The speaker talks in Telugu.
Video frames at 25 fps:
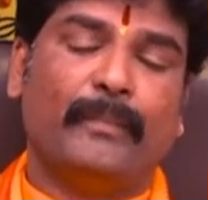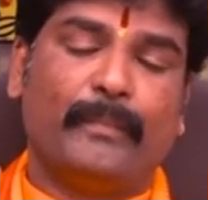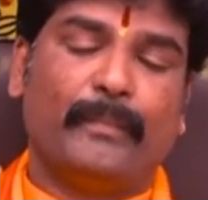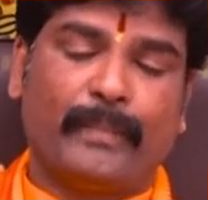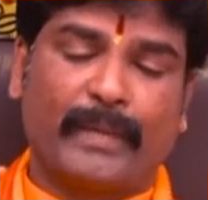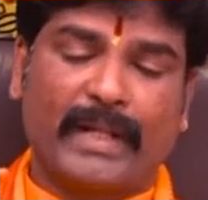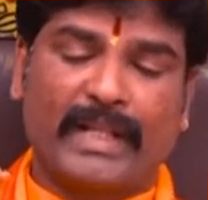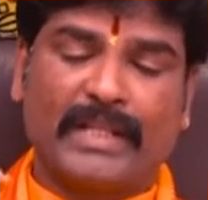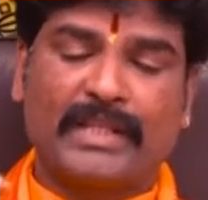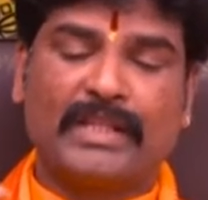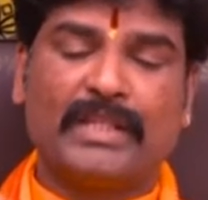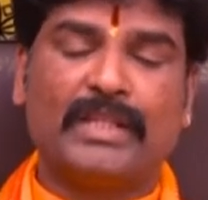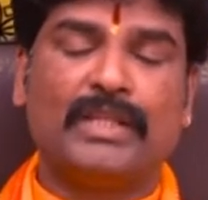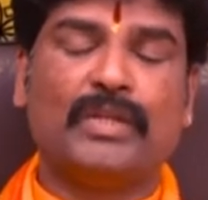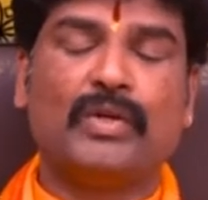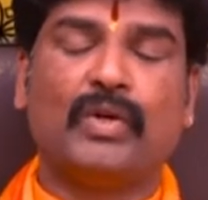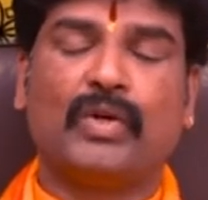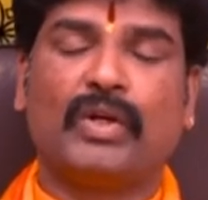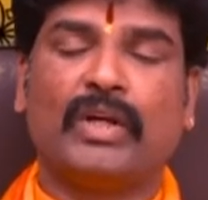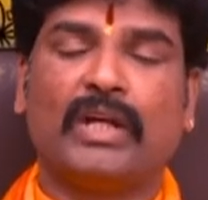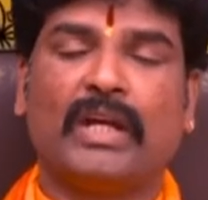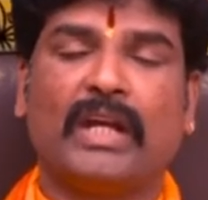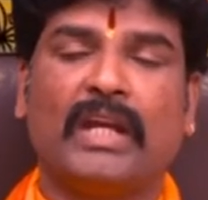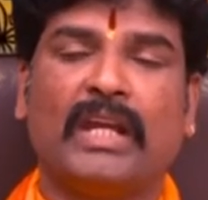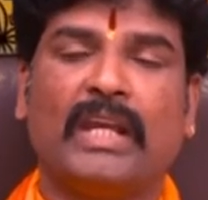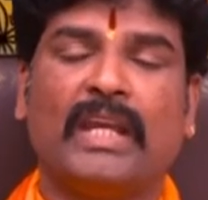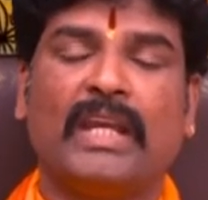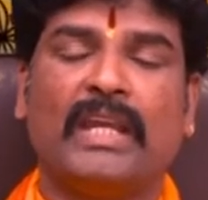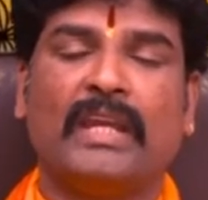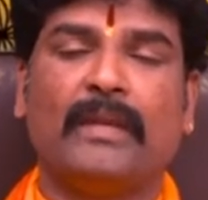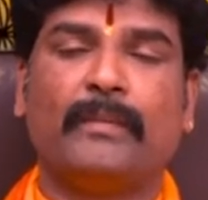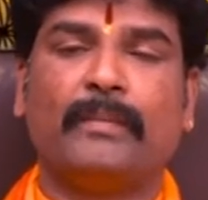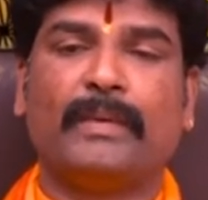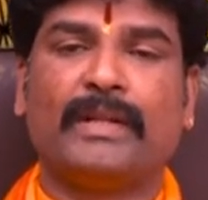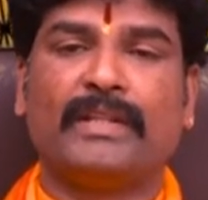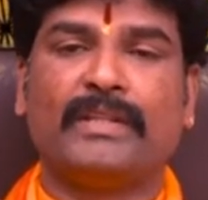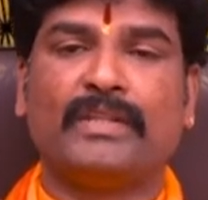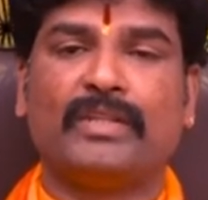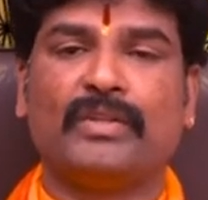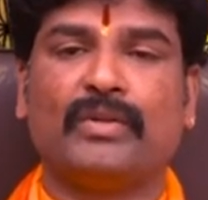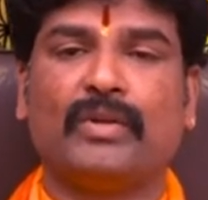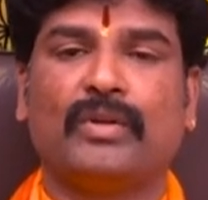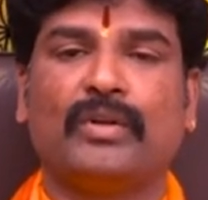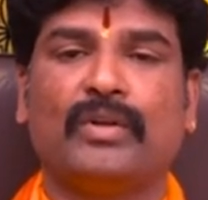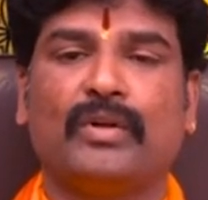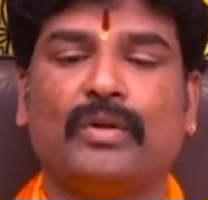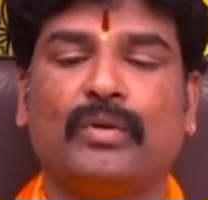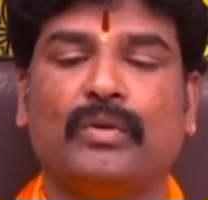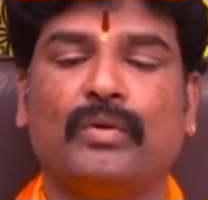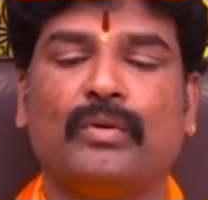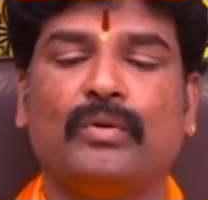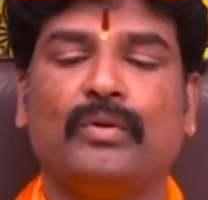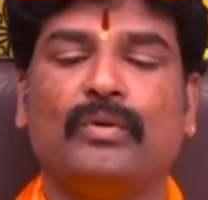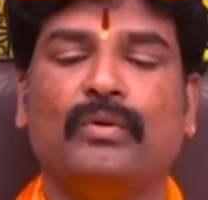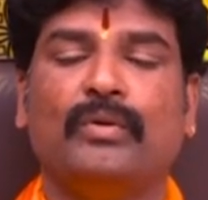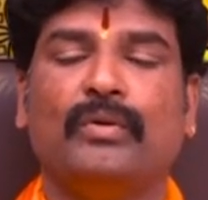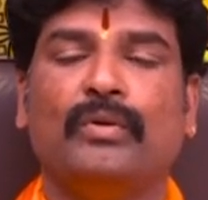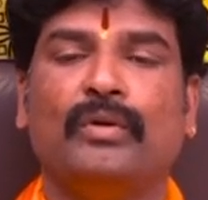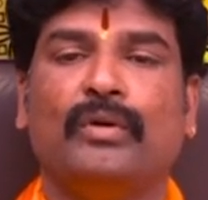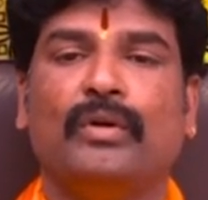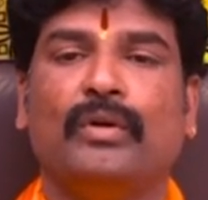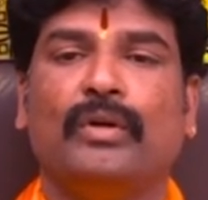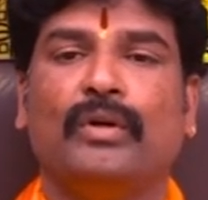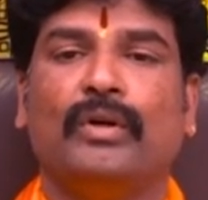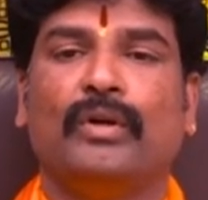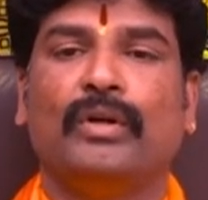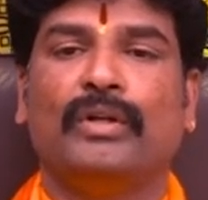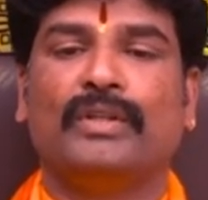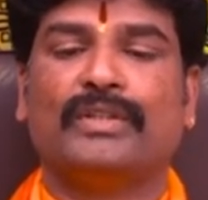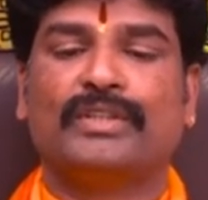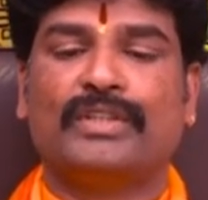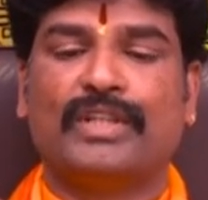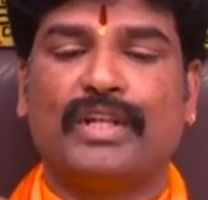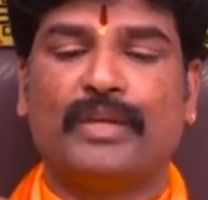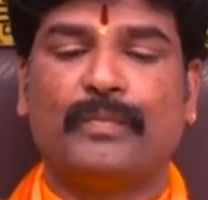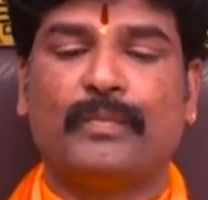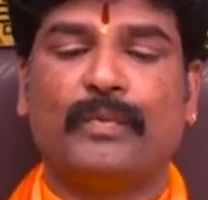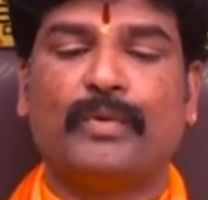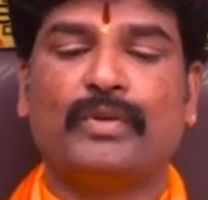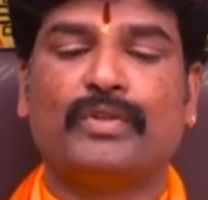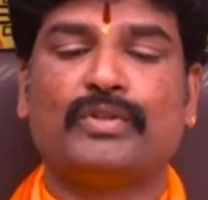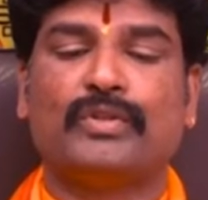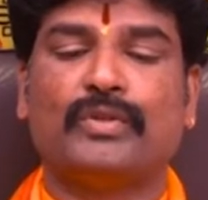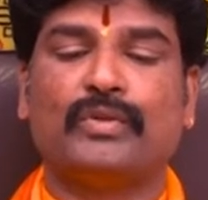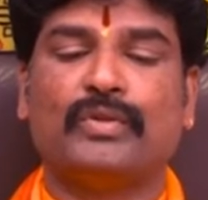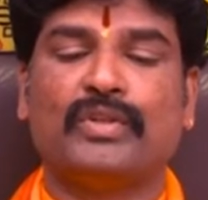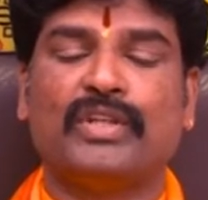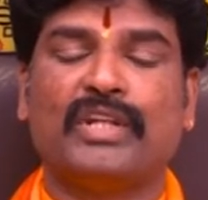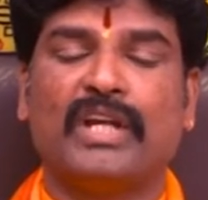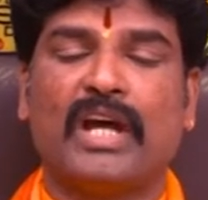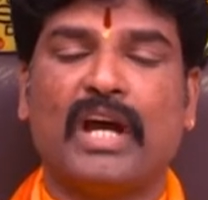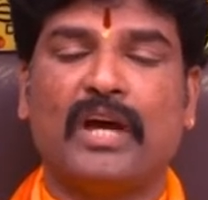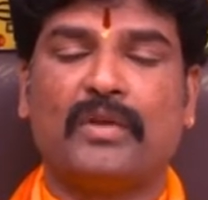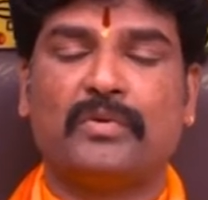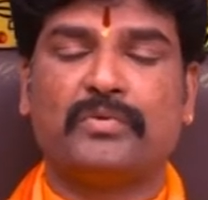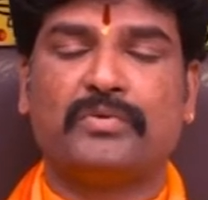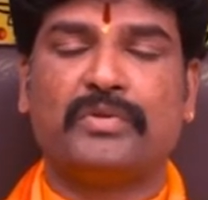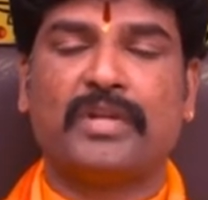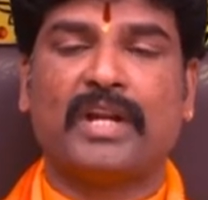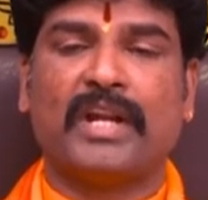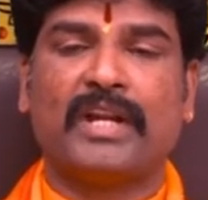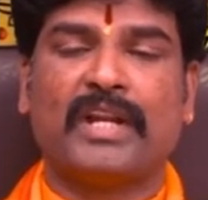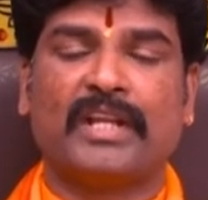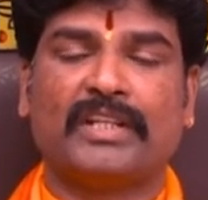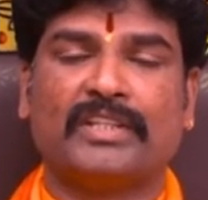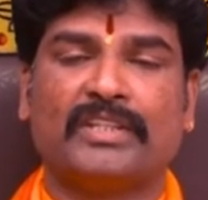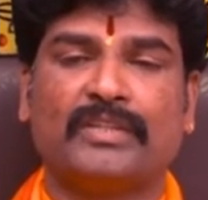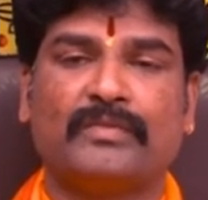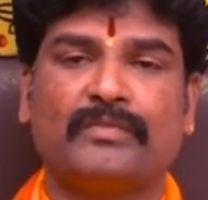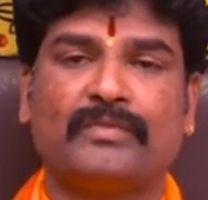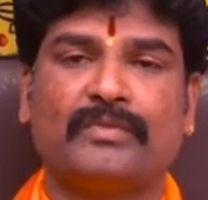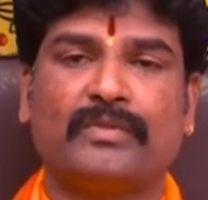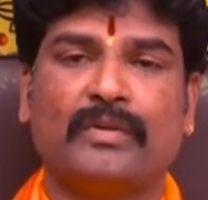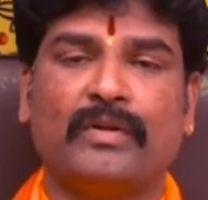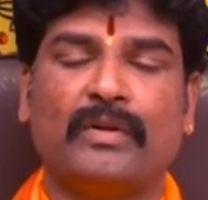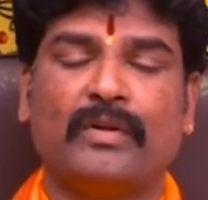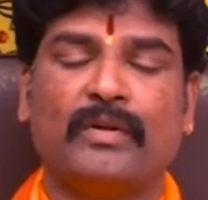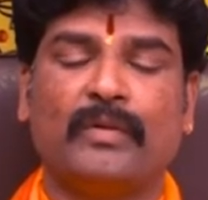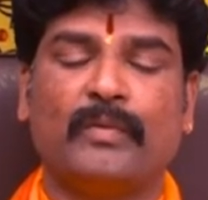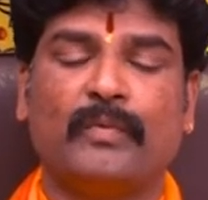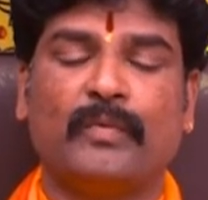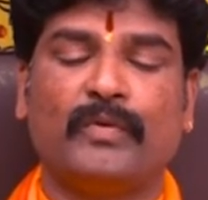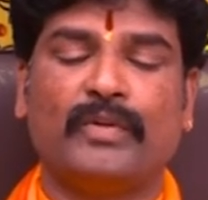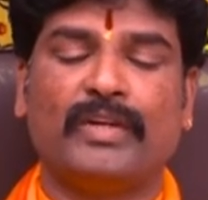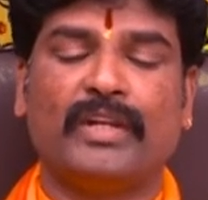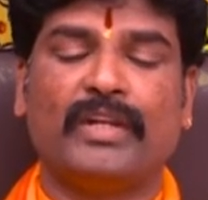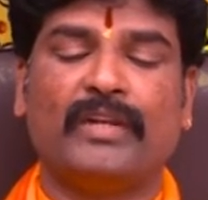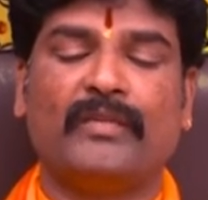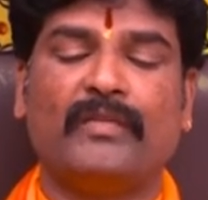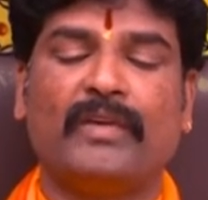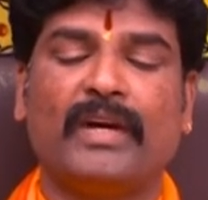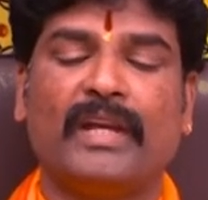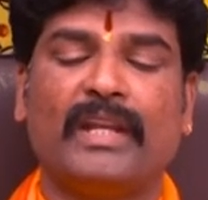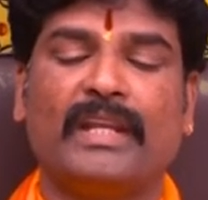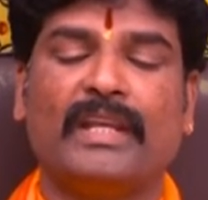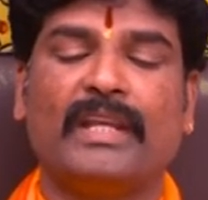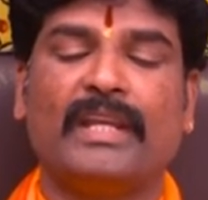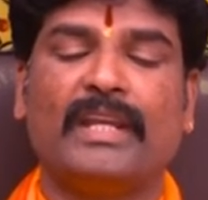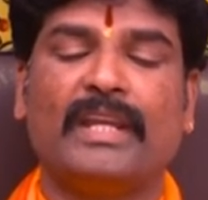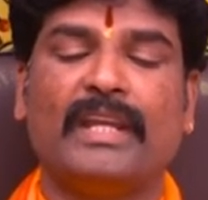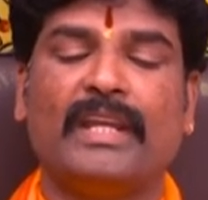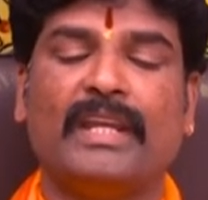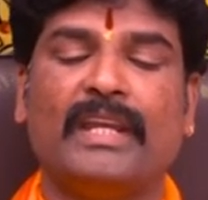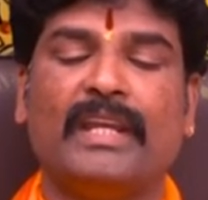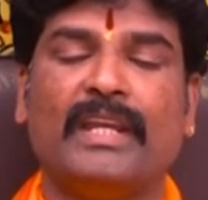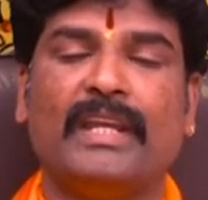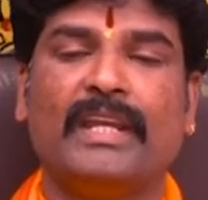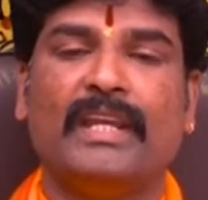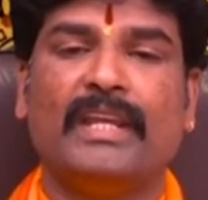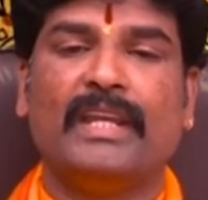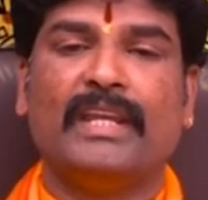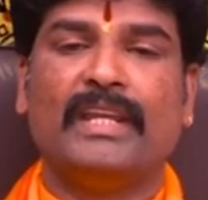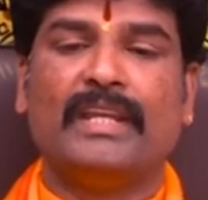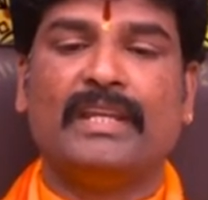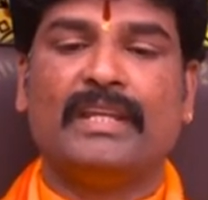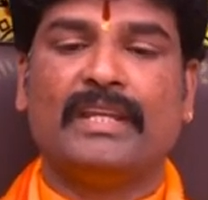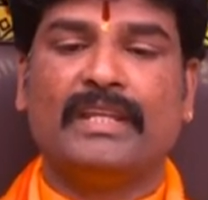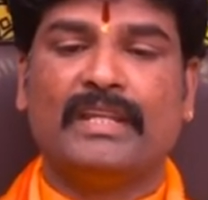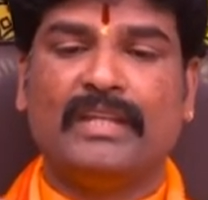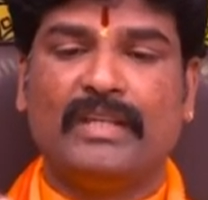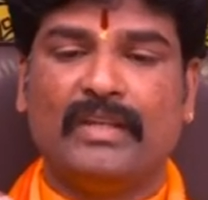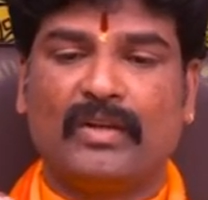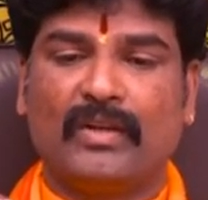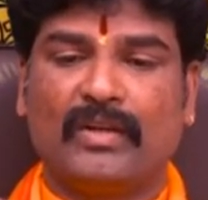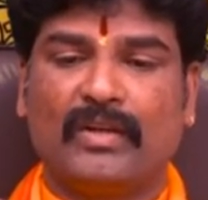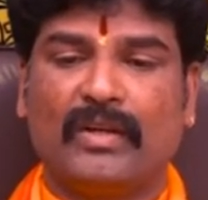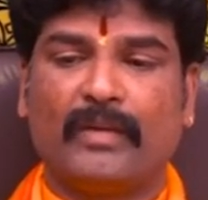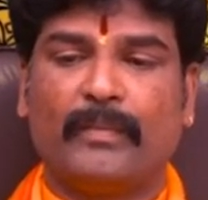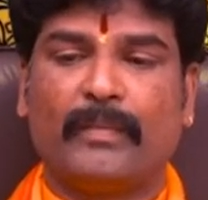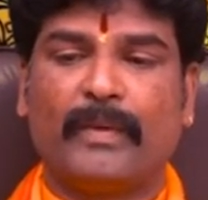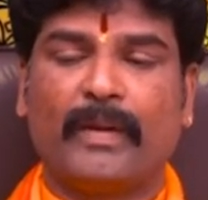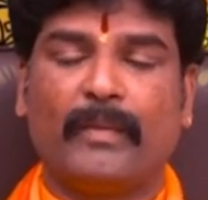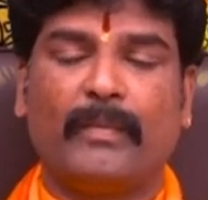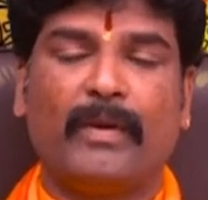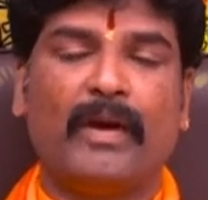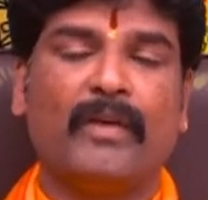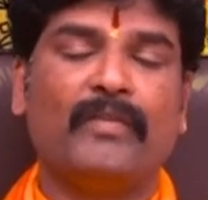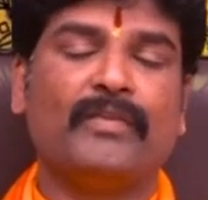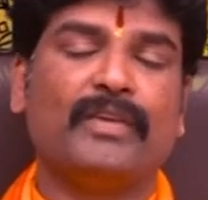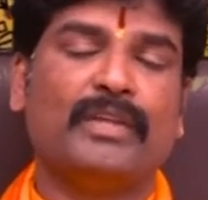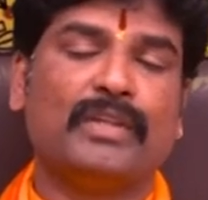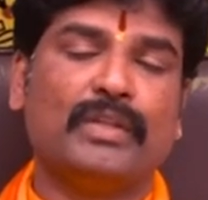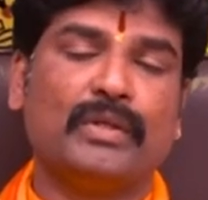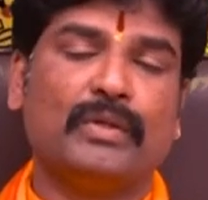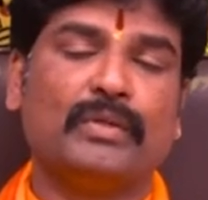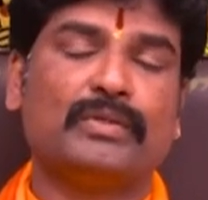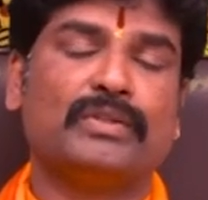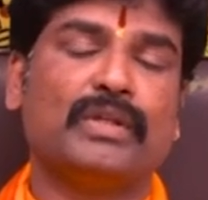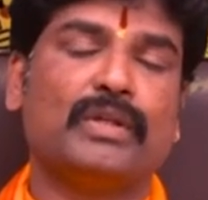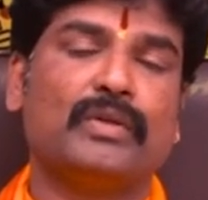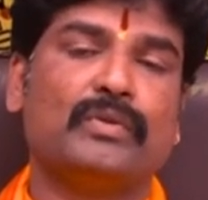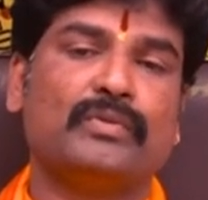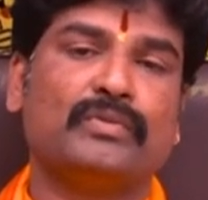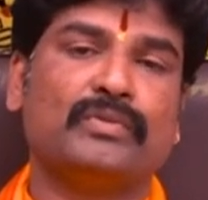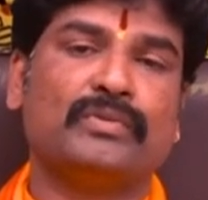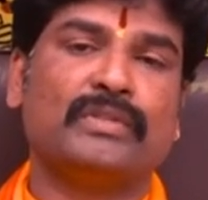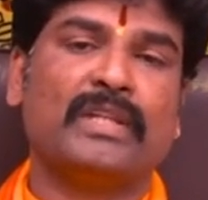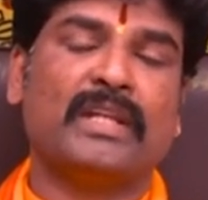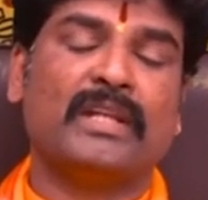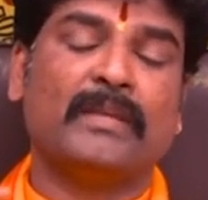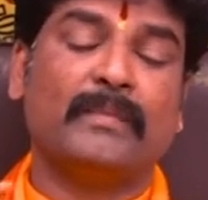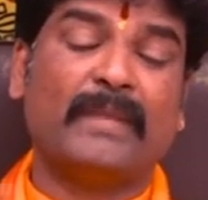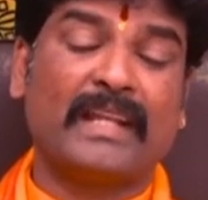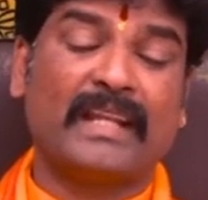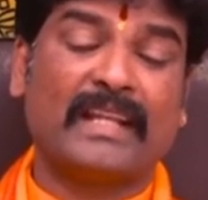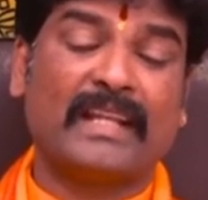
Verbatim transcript: ప్రతి ఒక్కకి ప్రతి ఒక్కరూ స్త్రీ పురుషులు ఈ ఆరుద్ర నక్షత్రంలో పుట్టిన వారికి ఈ యొక్క ప్రభావం ఎందుకు జరుగుతుందని మనం